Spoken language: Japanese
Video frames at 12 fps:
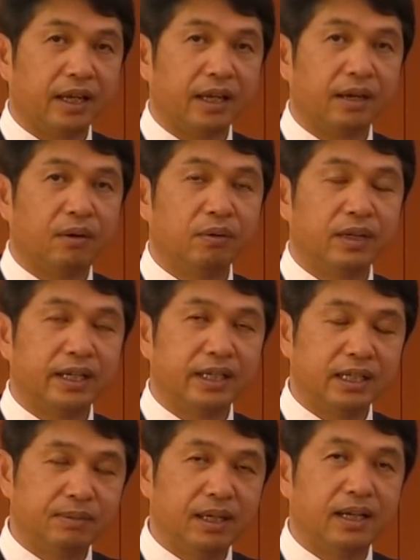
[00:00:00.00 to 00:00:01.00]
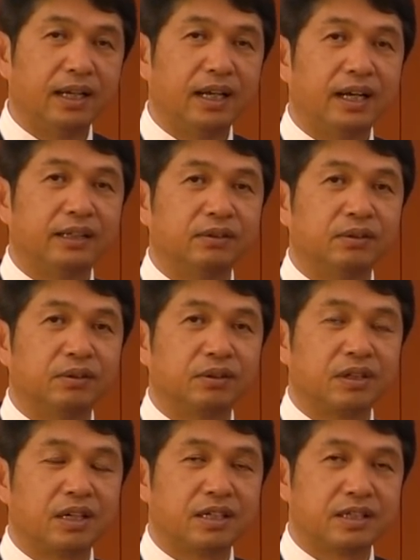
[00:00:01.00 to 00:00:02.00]
え本来であればあ
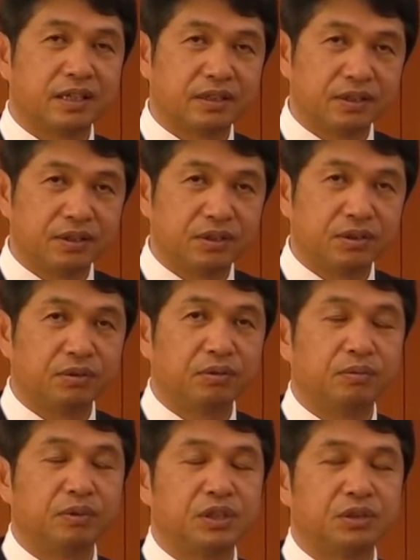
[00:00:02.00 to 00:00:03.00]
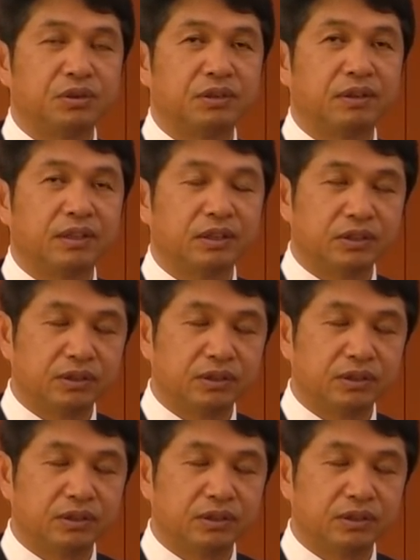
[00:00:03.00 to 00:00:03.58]
の規制する必要必要性は